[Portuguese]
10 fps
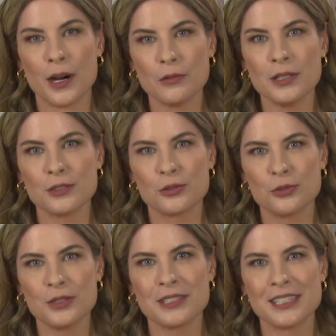qual das
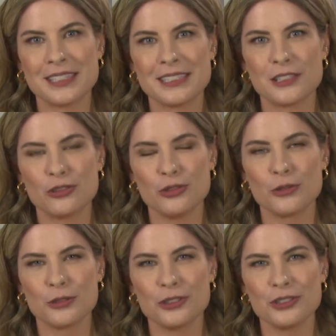duas receitas de
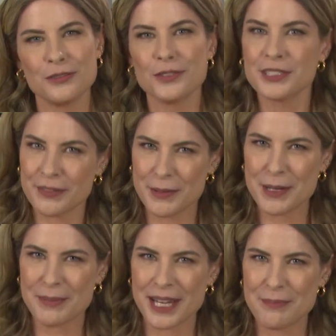hoje você vai
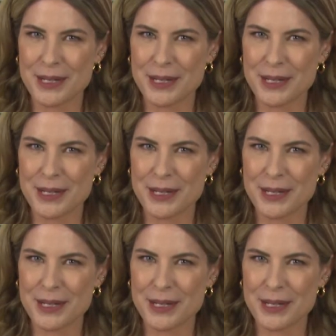preparar